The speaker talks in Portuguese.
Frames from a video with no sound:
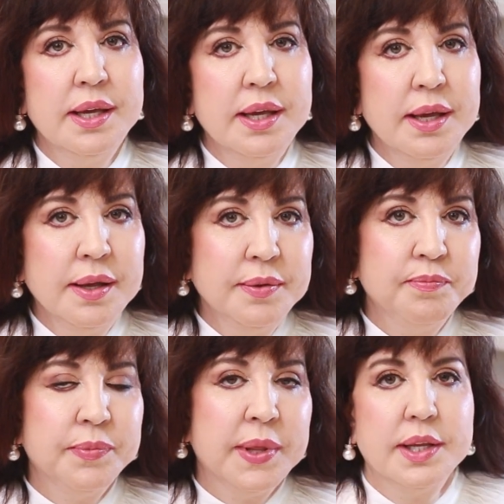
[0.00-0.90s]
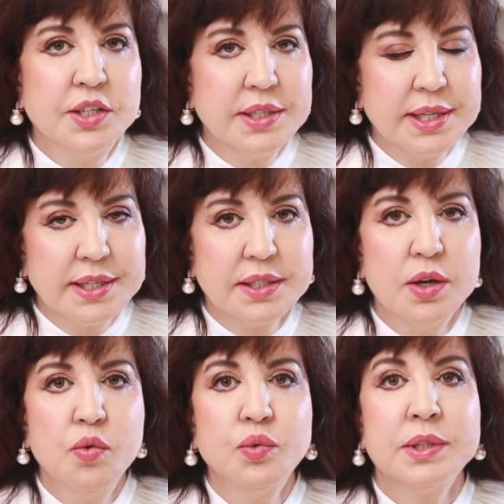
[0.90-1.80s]
e na
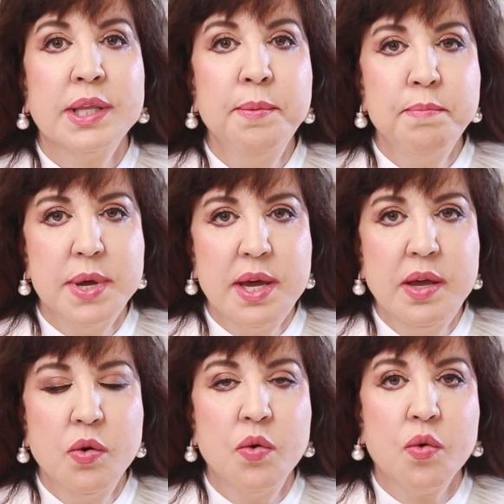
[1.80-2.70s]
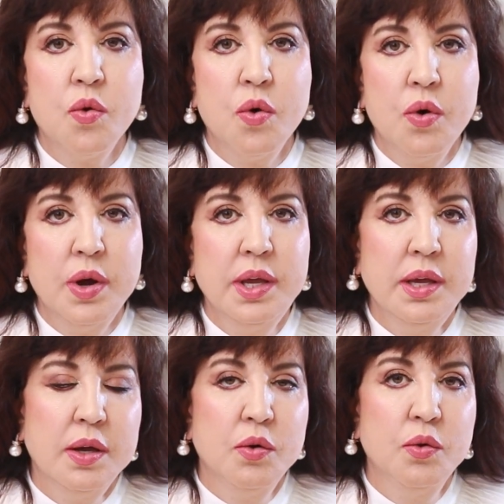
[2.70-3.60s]
gestação também ocorre